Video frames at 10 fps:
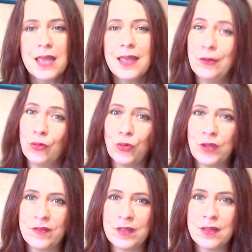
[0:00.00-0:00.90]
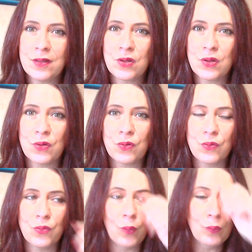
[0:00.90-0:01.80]
Et donc on avait,
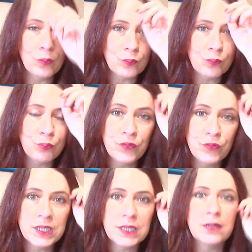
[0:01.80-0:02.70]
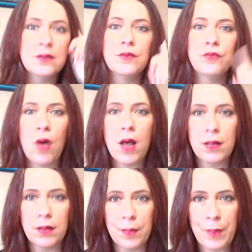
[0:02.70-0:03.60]
on pouvait
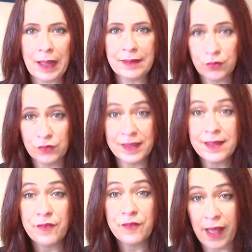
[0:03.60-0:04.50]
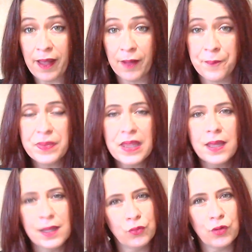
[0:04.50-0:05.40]
voir apparaître ses frères.
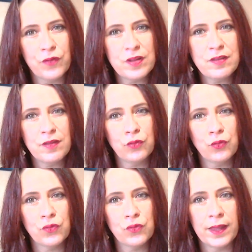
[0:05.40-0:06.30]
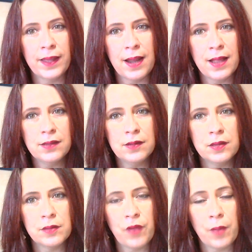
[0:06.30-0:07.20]
Et donc en fait cette saga-là,
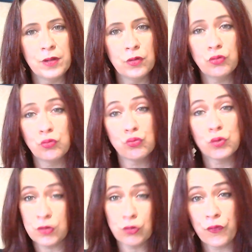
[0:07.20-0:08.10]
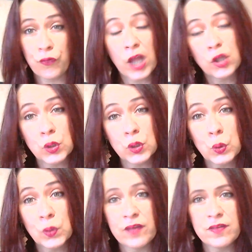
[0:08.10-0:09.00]
les frères Maddox sont sur les autres frères de,
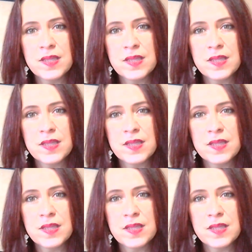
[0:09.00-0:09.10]
Travis.